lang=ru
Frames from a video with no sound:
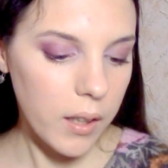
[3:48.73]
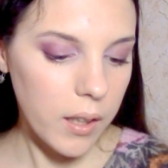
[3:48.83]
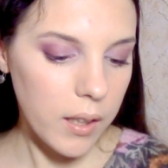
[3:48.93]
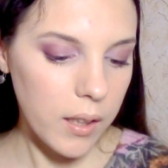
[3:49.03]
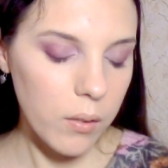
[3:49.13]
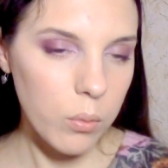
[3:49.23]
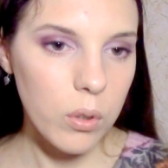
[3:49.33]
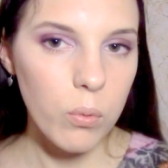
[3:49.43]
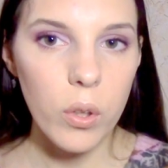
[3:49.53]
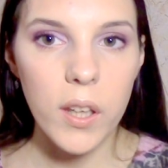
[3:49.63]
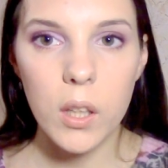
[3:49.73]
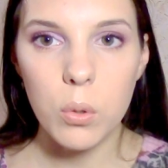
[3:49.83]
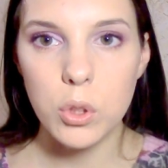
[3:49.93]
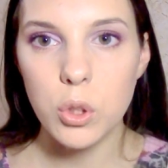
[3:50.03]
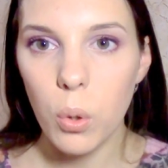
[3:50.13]
и у него нету
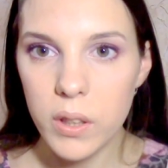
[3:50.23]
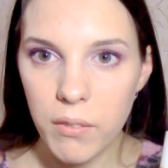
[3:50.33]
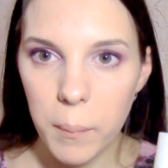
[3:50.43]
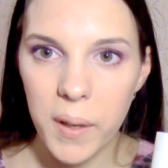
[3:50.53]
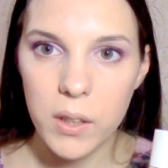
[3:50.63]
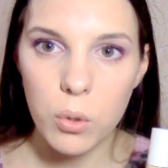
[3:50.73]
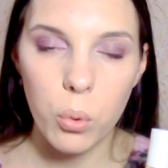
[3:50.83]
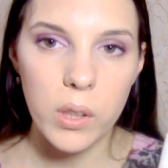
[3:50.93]
желтого подтона